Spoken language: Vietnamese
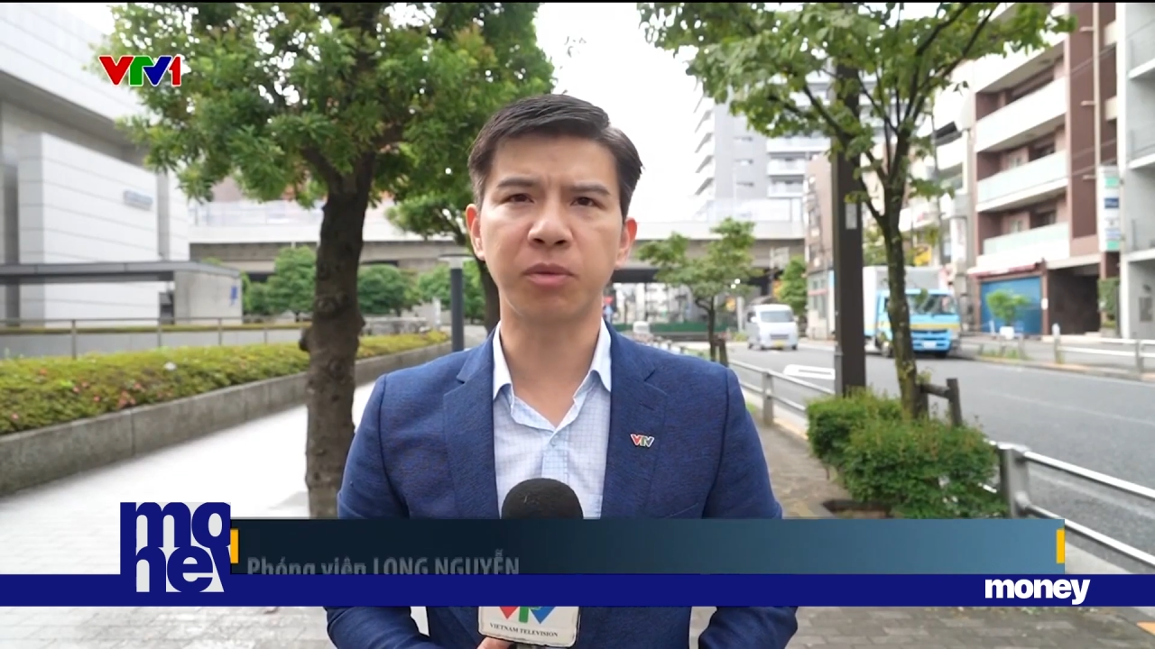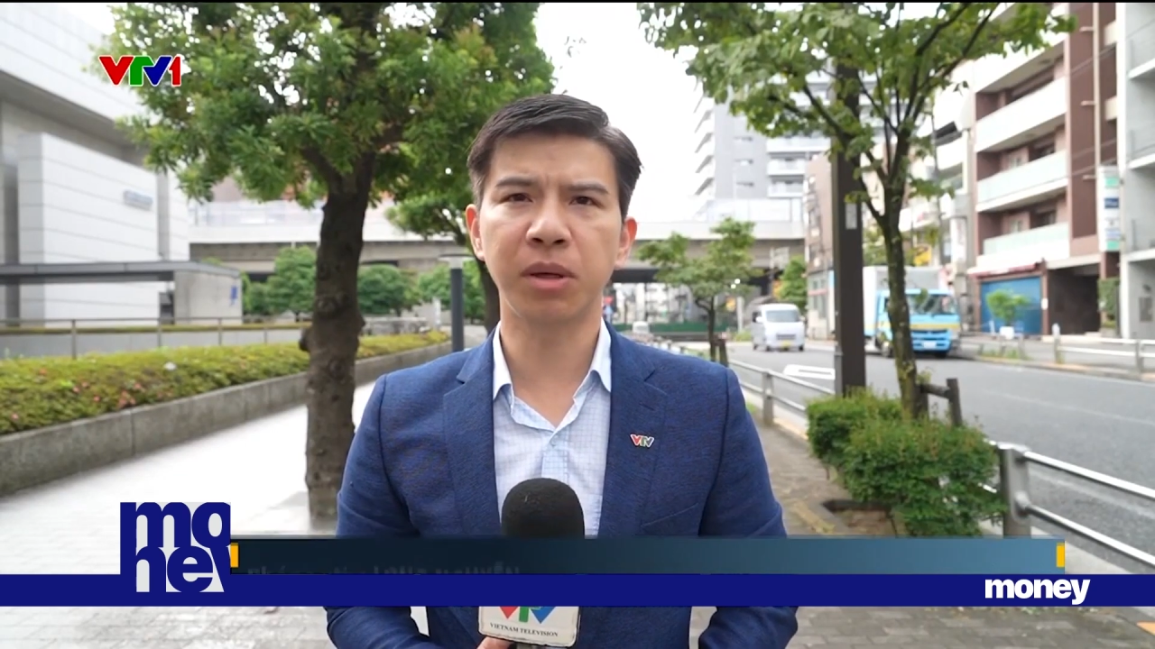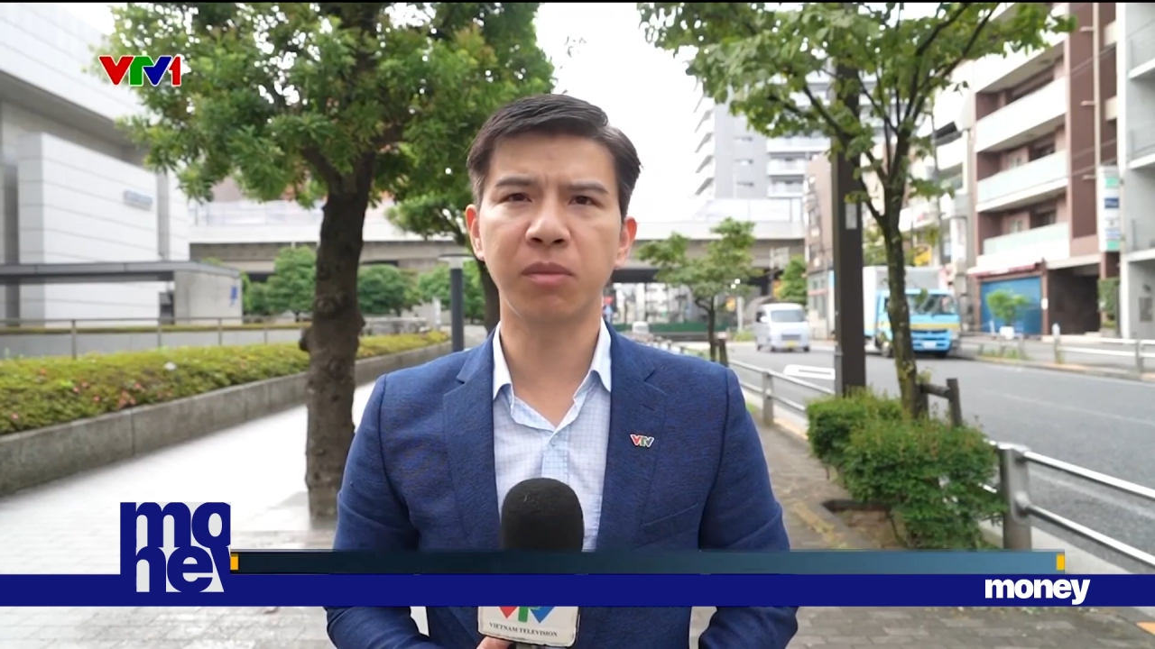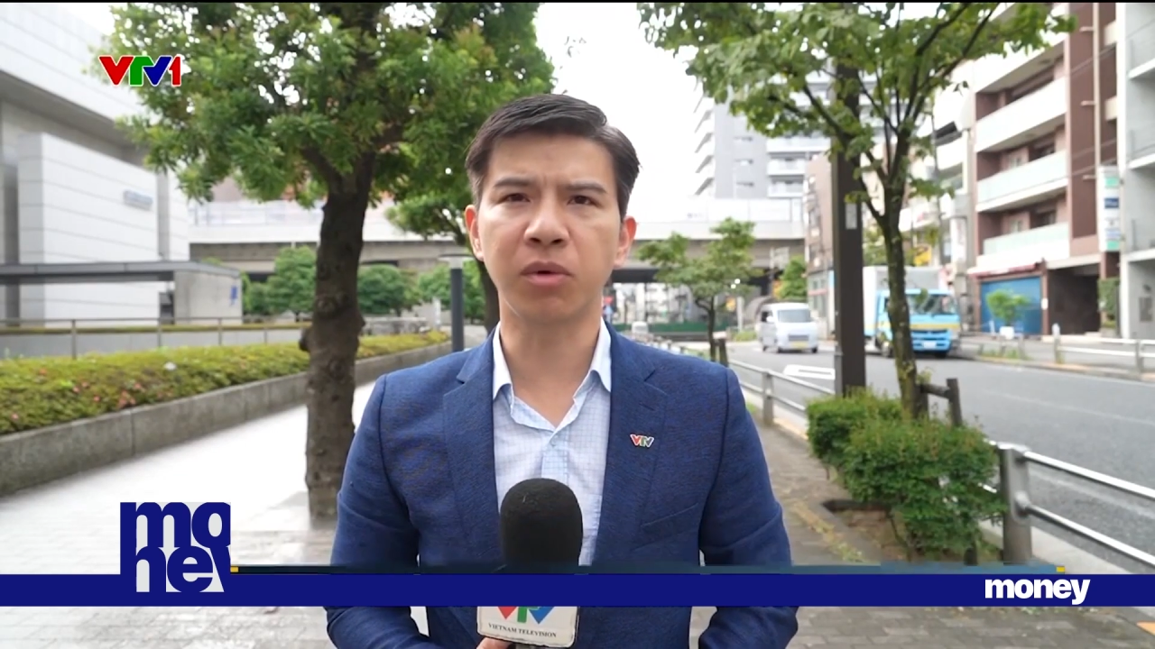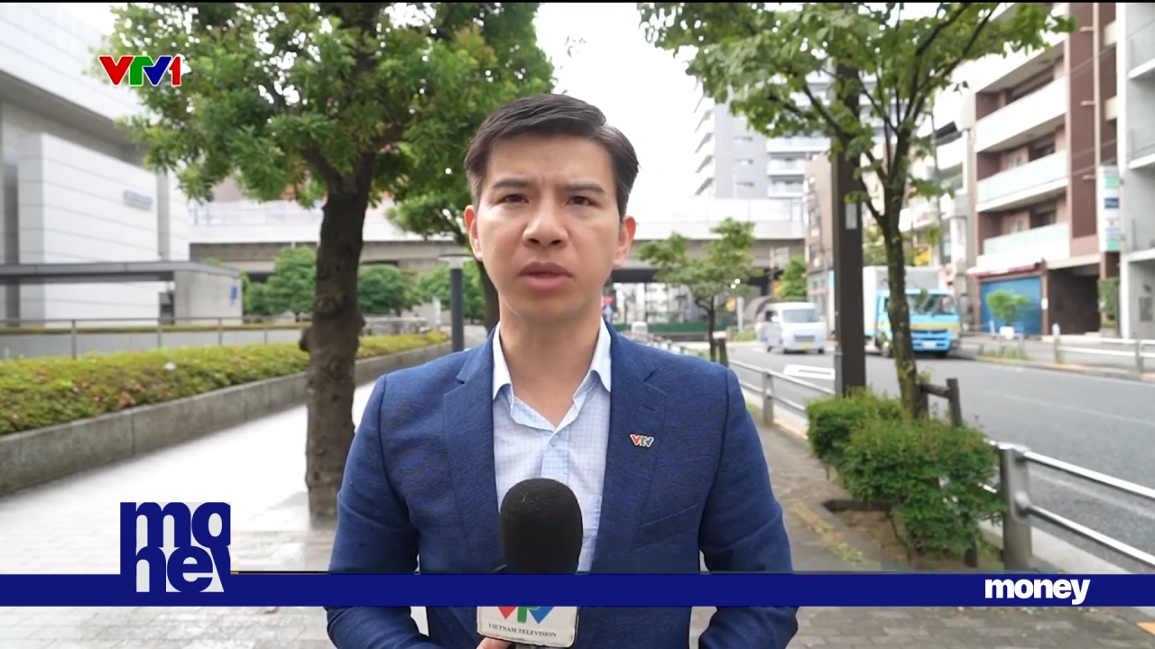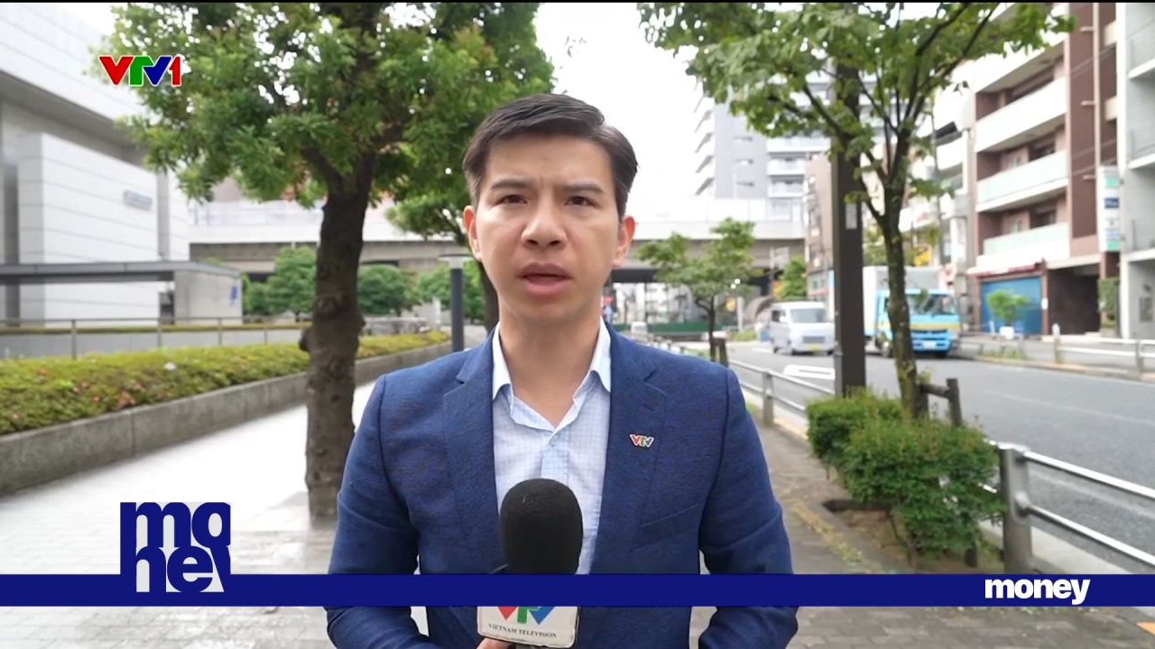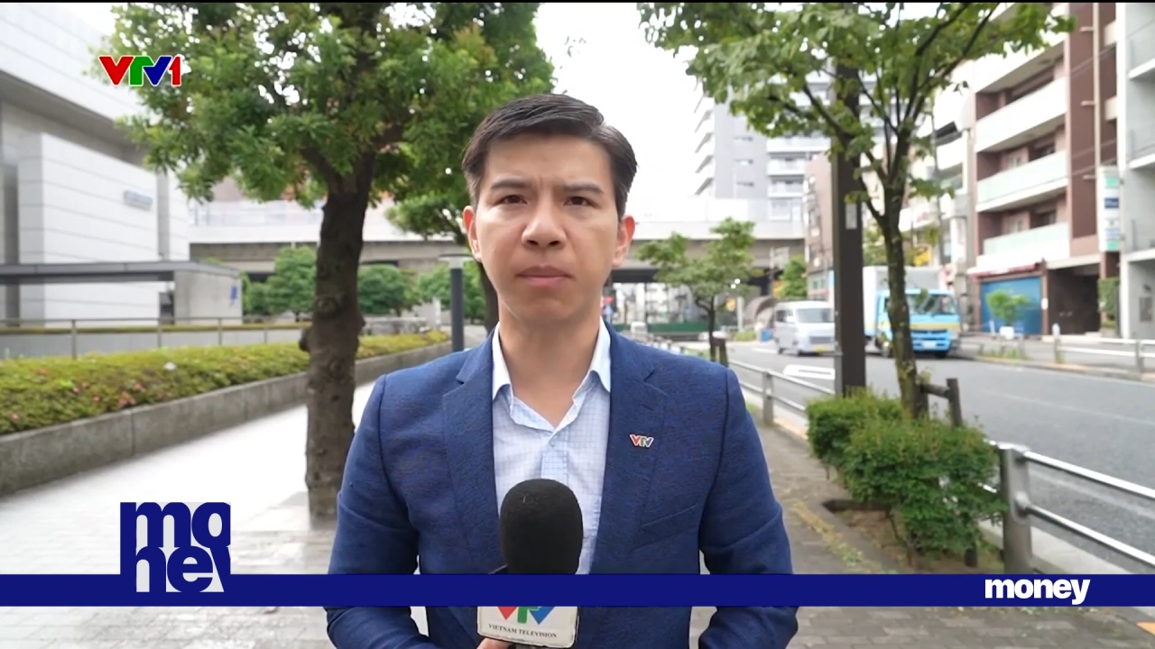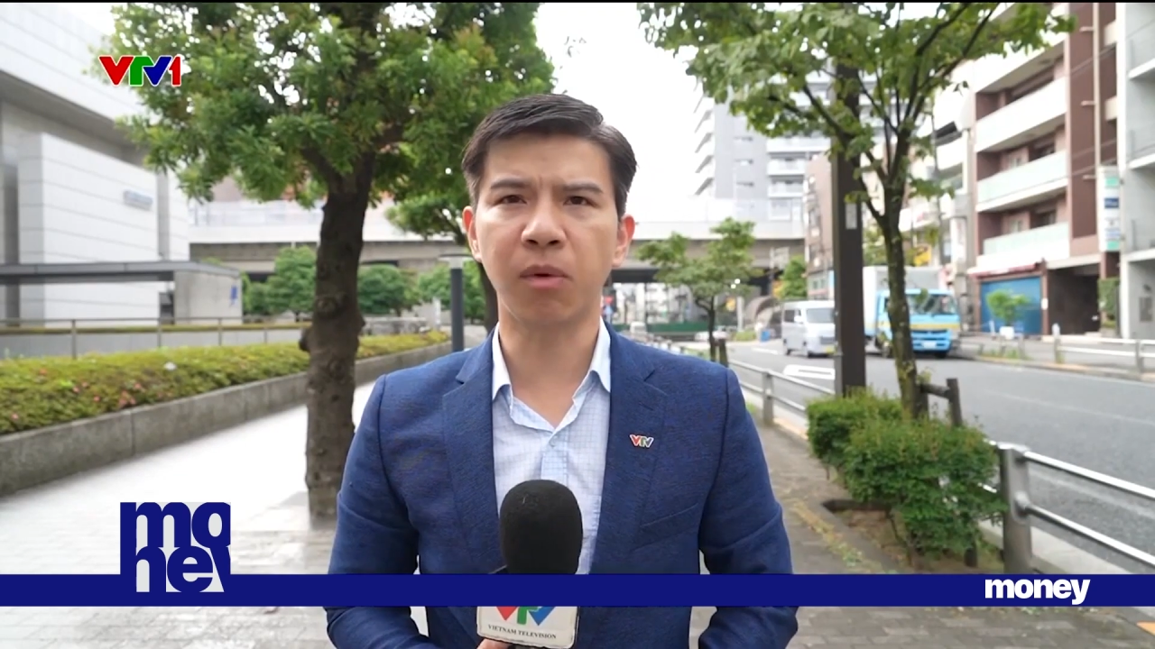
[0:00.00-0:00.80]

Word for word: giảm xuống mức một